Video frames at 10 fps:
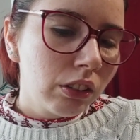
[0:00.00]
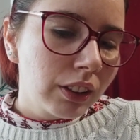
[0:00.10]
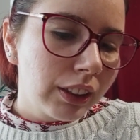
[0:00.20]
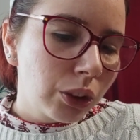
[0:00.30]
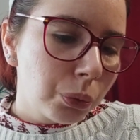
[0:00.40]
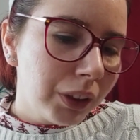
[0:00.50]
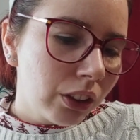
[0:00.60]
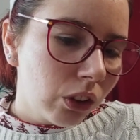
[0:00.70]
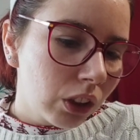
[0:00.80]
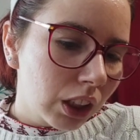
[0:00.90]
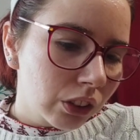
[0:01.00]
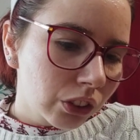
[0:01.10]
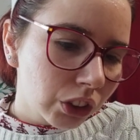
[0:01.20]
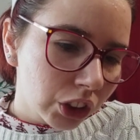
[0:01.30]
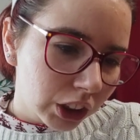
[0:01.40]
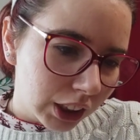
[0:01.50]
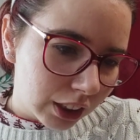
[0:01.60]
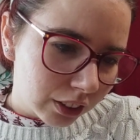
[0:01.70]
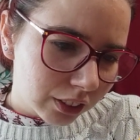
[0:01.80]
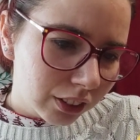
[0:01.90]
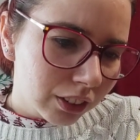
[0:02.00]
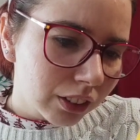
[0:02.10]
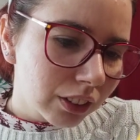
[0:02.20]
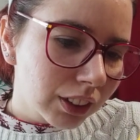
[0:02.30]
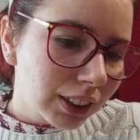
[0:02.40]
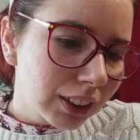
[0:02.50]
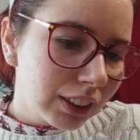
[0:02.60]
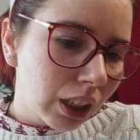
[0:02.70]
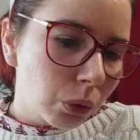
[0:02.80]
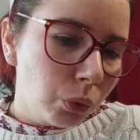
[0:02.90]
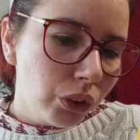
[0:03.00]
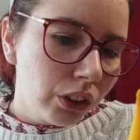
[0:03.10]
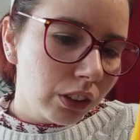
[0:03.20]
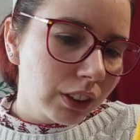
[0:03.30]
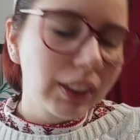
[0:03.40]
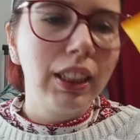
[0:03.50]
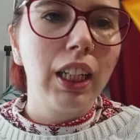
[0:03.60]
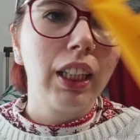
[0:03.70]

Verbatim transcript: C'est Sweet Orange and Cedarwood, c'est la